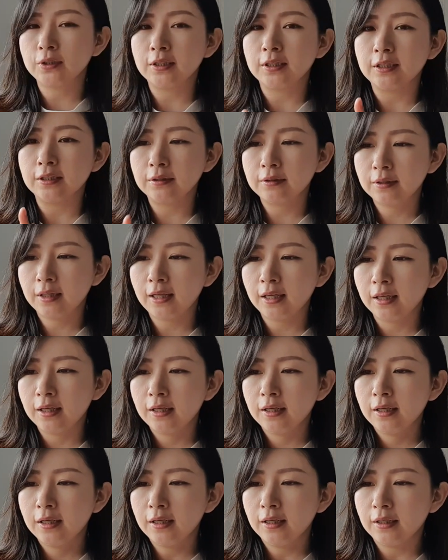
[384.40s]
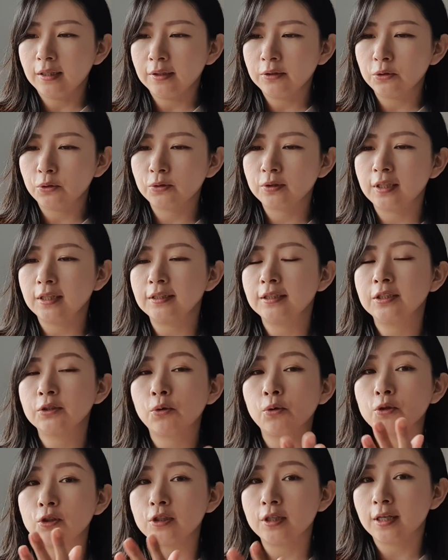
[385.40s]
地に行って、え乗船時
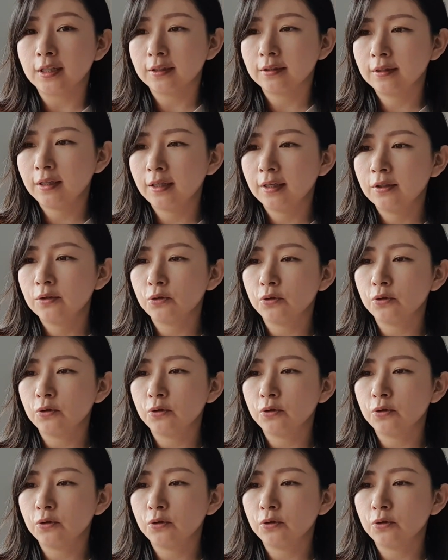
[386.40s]
刻があって